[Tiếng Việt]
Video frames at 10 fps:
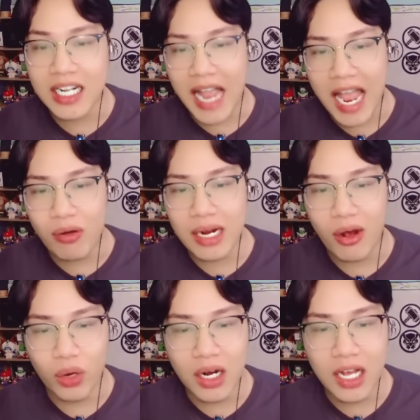cao cái
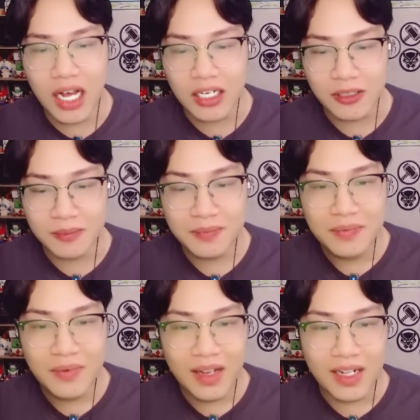đầu nó lên
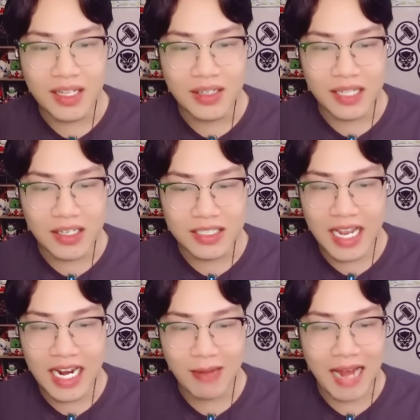từ từ nhé làm